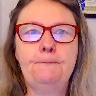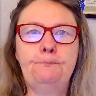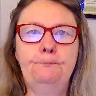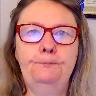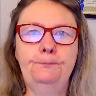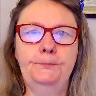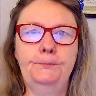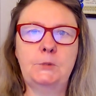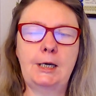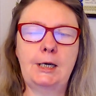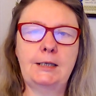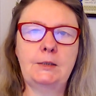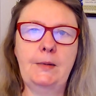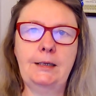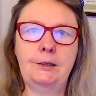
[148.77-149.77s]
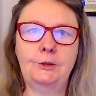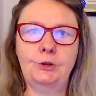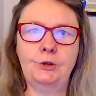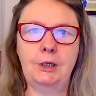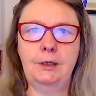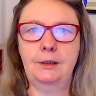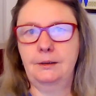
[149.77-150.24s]
mm, coraz
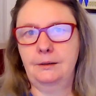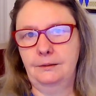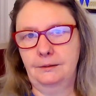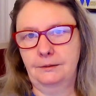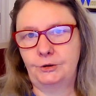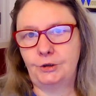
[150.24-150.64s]
bardziej y,